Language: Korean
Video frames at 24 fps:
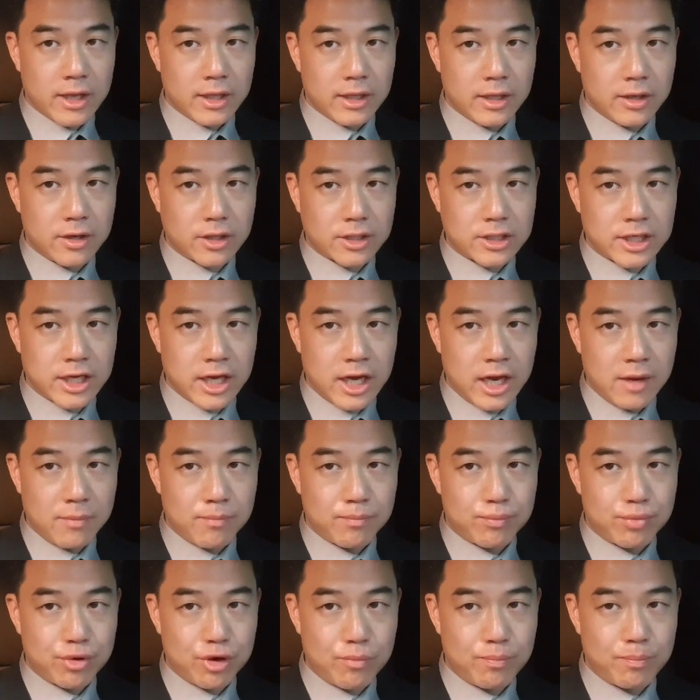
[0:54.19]
이것이
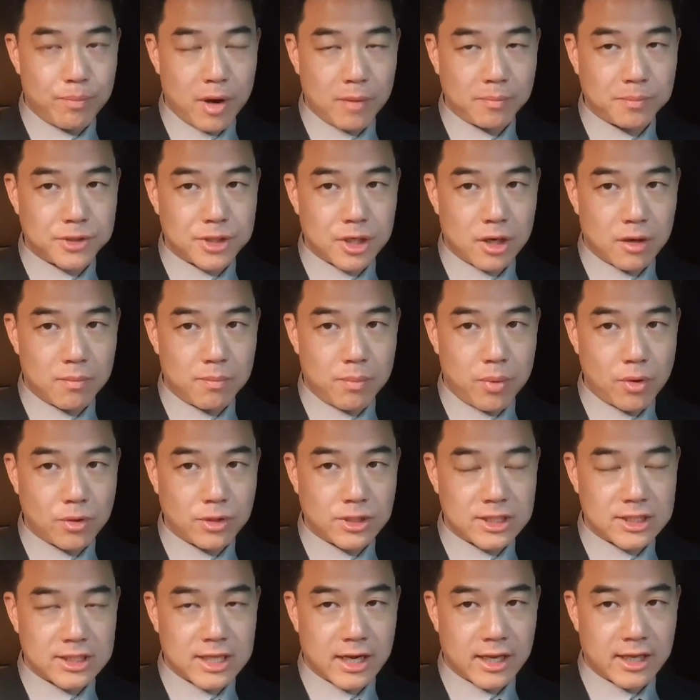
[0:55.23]
불법적
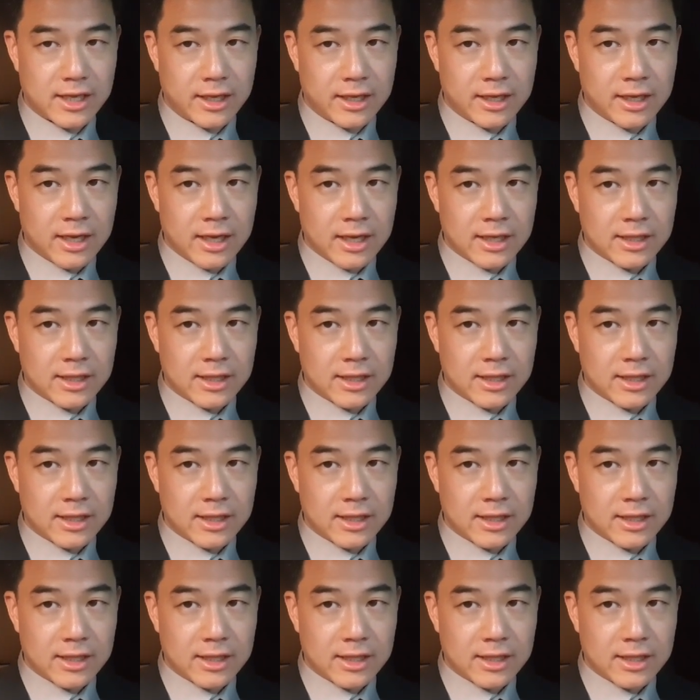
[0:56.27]
폰지사기,